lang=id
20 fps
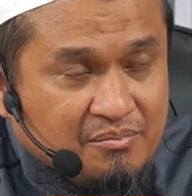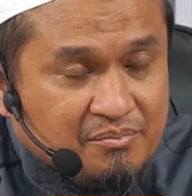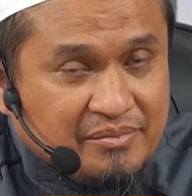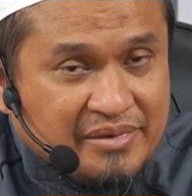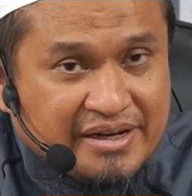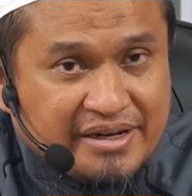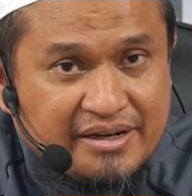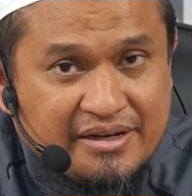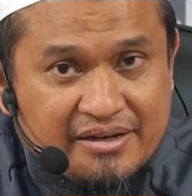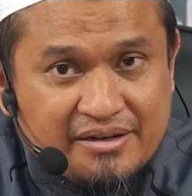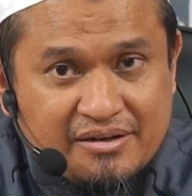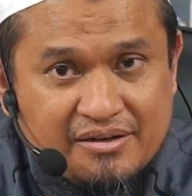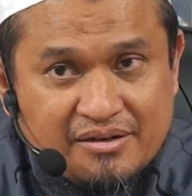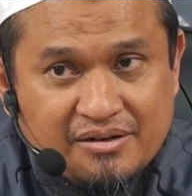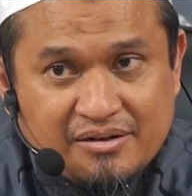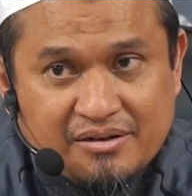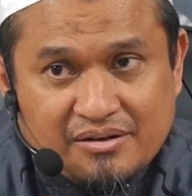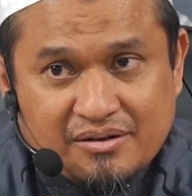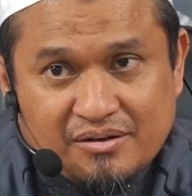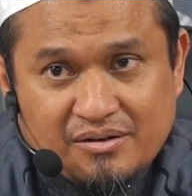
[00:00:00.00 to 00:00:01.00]
makan
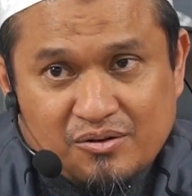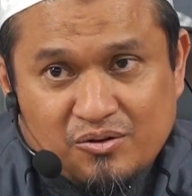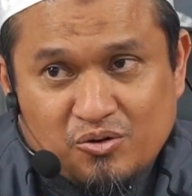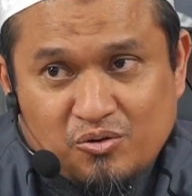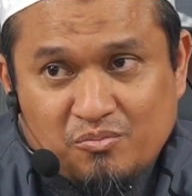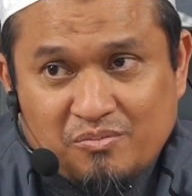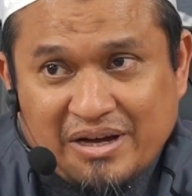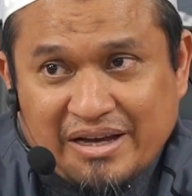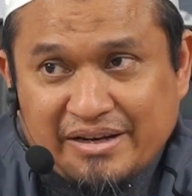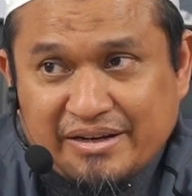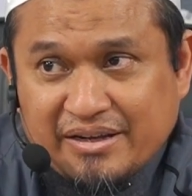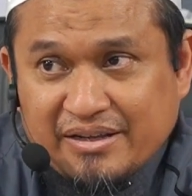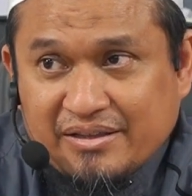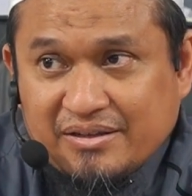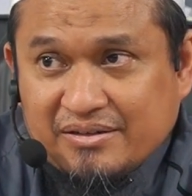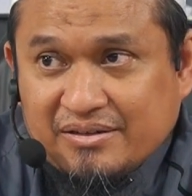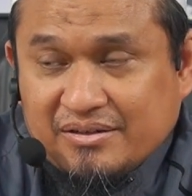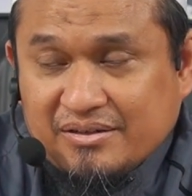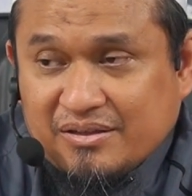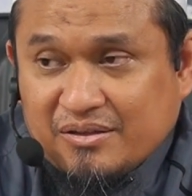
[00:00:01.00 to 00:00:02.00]
luban
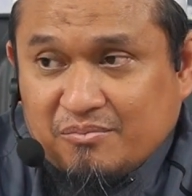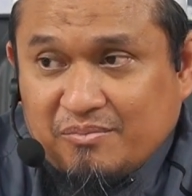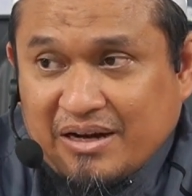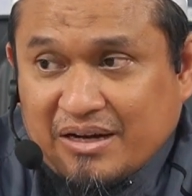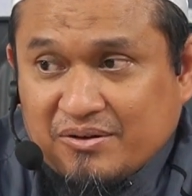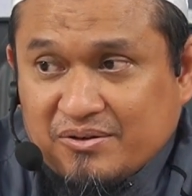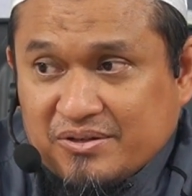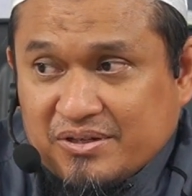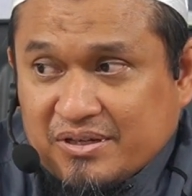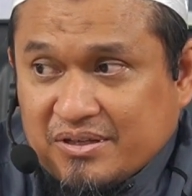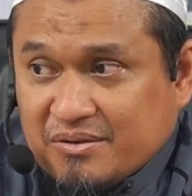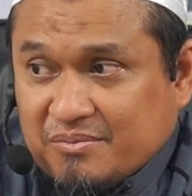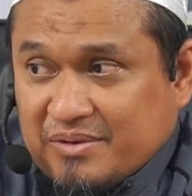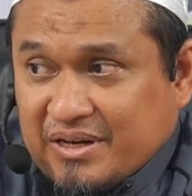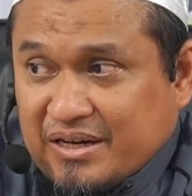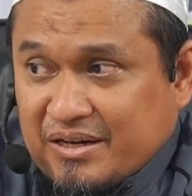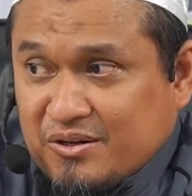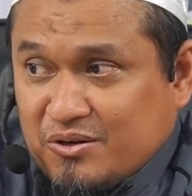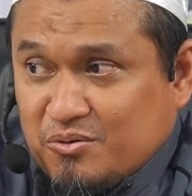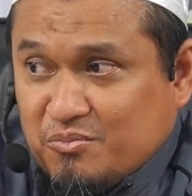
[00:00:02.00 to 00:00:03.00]
itu itu bagus itu
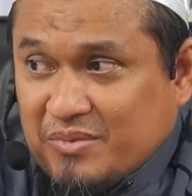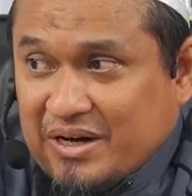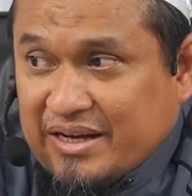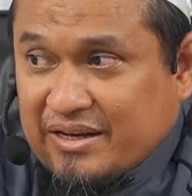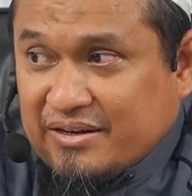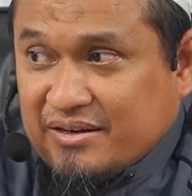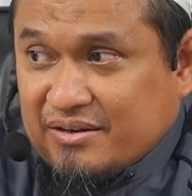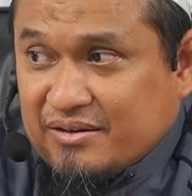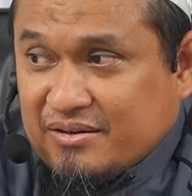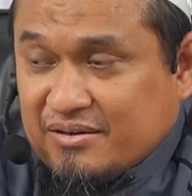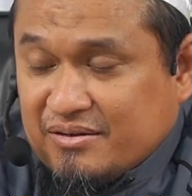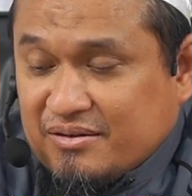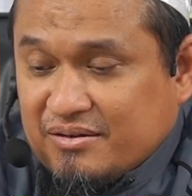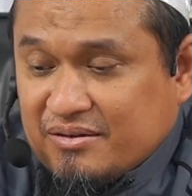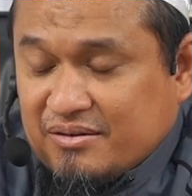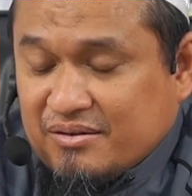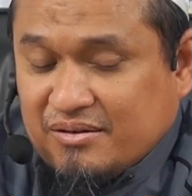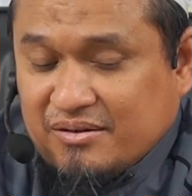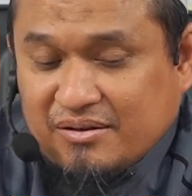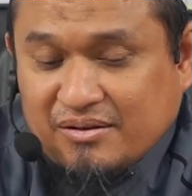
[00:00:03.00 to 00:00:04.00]
makan luban.
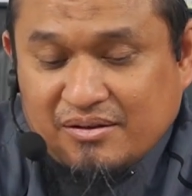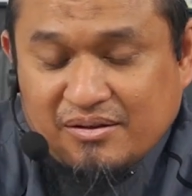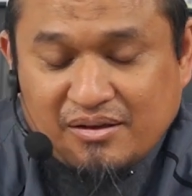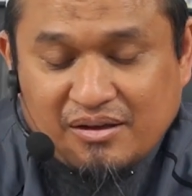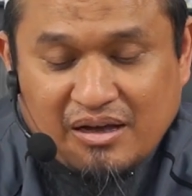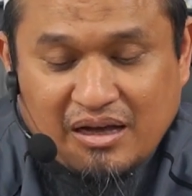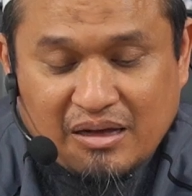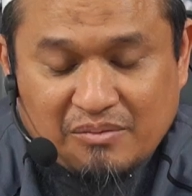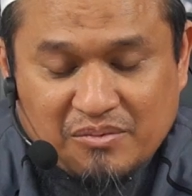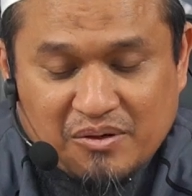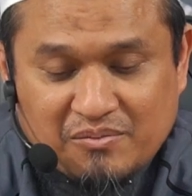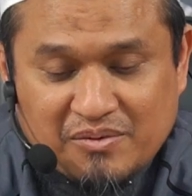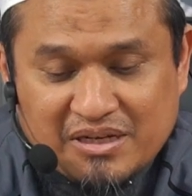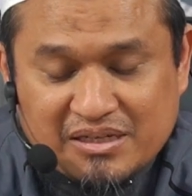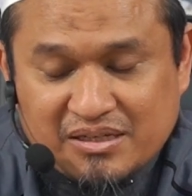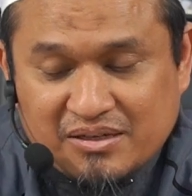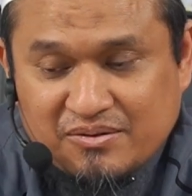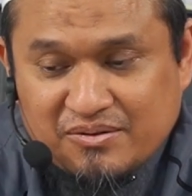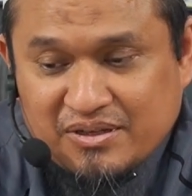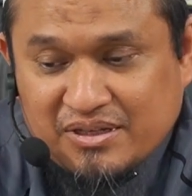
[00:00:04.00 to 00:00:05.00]
Apa
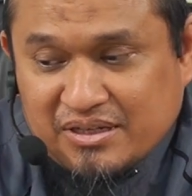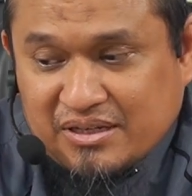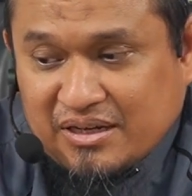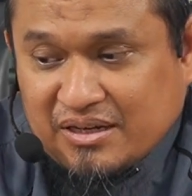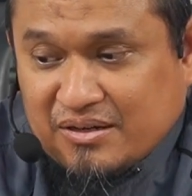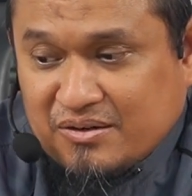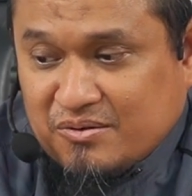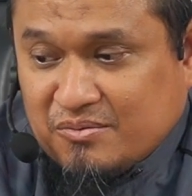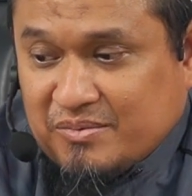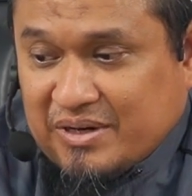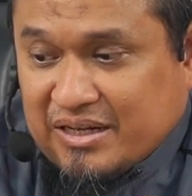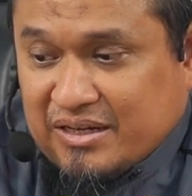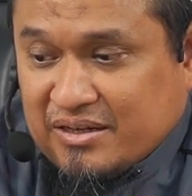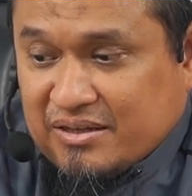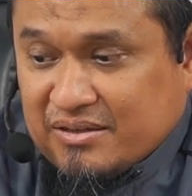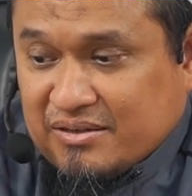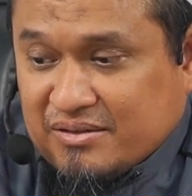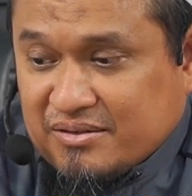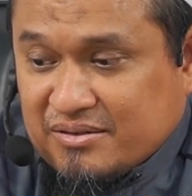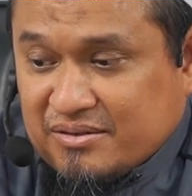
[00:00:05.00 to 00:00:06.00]
bahasa Indonesia luban
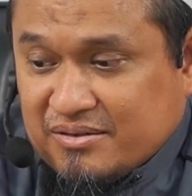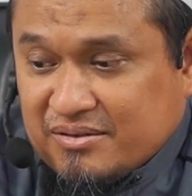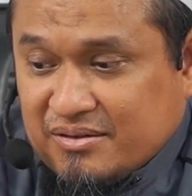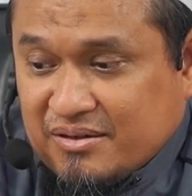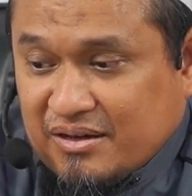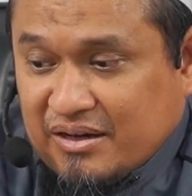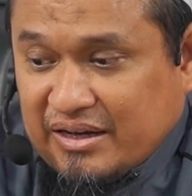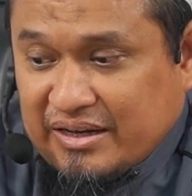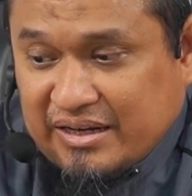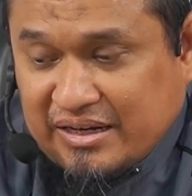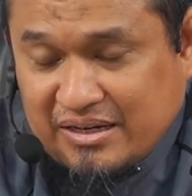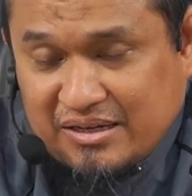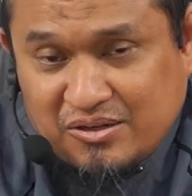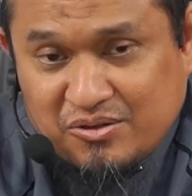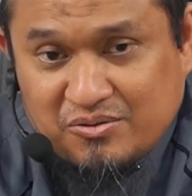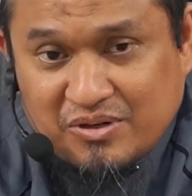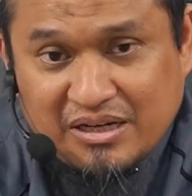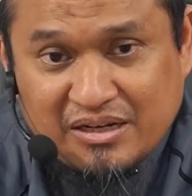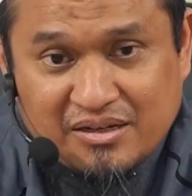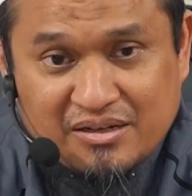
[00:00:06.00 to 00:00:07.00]
itu? Ada
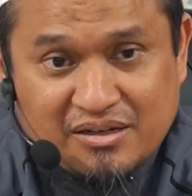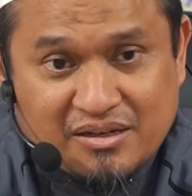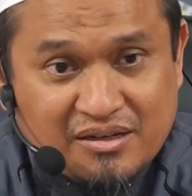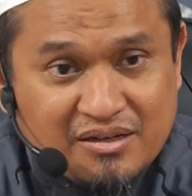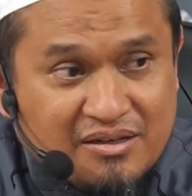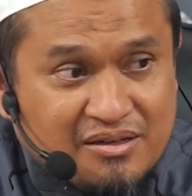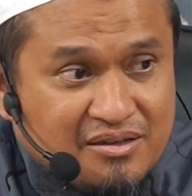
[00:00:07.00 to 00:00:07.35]
dijual di.